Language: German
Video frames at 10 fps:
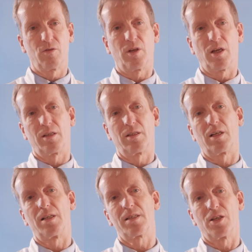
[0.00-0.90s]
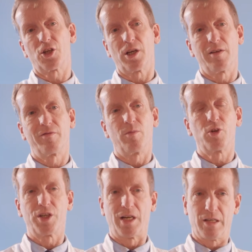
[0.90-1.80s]
nun ein ganz entscheidend vom
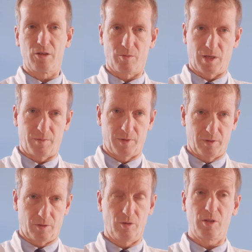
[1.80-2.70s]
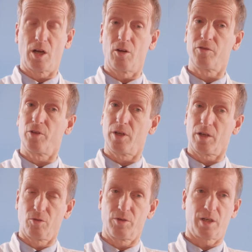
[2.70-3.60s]
Stadium ab und auch von der
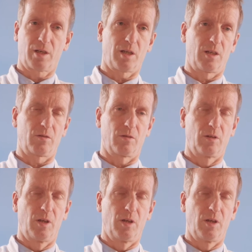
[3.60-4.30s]
Grunderkrankung.